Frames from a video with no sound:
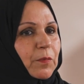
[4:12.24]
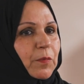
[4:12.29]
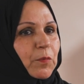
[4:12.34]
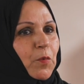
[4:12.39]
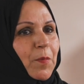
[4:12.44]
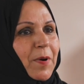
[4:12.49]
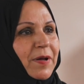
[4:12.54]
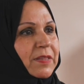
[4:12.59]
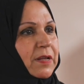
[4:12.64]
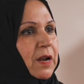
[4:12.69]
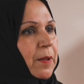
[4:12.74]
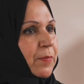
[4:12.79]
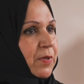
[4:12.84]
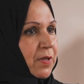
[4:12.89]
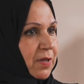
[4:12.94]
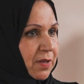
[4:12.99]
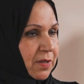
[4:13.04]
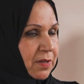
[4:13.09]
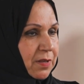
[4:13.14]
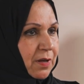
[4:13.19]
مبادرة
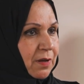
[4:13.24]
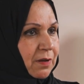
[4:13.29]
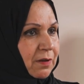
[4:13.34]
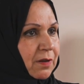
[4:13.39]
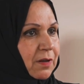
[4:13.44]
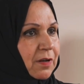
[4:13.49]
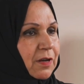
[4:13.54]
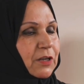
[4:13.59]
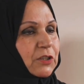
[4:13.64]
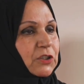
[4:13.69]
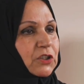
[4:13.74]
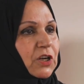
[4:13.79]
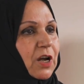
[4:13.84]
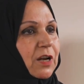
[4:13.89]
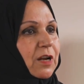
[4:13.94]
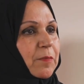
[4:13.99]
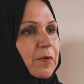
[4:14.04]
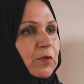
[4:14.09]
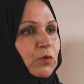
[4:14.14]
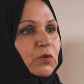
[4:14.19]
بيئية ان شاء
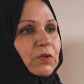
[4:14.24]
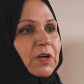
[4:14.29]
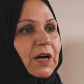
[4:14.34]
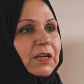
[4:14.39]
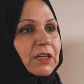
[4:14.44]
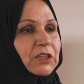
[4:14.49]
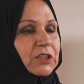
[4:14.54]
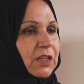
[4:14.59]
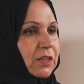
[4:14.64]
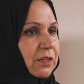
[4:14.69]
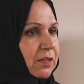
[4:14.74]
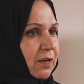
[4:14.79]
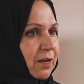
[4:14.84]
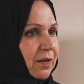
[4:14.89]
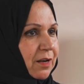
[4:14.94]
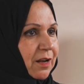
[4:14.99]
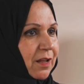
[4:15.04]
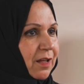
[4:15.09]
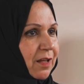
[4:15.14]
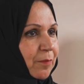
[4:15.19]
الله بتكون على شط
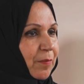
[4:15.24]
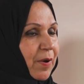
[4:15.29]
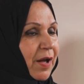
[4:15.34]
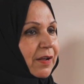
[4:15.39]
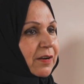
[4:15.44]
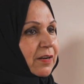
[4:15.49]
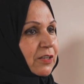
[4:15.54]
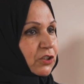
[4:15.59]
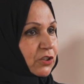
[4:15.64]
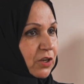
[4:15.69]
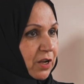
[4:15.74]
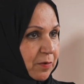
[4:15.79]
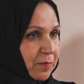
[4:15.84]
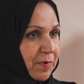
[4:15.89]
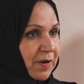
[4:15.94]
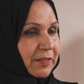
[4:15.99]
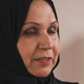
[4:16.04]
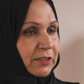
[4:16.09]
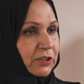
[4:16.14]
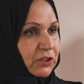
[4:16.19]
البحر
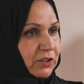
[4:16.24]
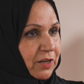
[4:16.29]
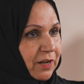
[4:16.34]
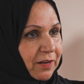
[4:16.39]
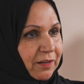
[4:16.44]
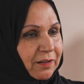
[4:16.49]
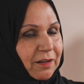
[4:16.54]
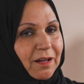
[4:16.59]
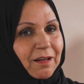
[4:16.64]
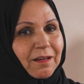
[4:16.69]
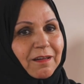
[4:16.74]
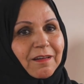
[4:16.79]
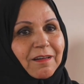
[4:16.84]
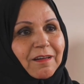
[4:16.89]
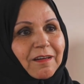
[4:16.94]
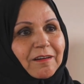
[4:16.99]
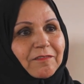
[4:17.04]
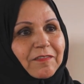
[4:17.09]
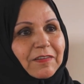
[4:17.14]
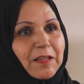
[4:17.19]
اماره الشارقه
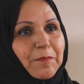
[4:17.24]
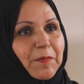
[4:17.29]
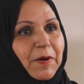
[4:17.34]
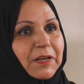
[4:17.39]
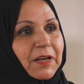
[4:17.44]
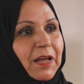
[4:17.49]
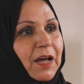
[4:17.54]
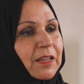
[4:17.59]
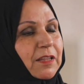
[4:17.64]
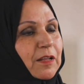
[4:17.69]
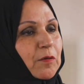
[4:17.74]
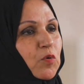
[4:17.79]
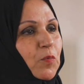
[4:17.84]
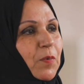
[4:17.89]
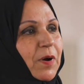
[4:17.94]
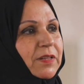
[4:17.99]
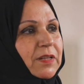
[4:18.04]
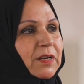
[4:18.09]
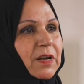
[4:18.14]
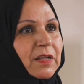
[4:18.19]
فطبعا هذه
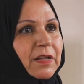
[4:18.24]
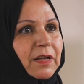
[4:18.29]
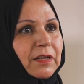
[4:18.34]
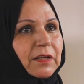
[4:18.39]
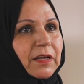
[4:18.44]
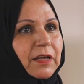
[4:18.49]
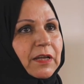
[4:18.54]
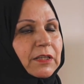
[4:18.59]
المبادره يعني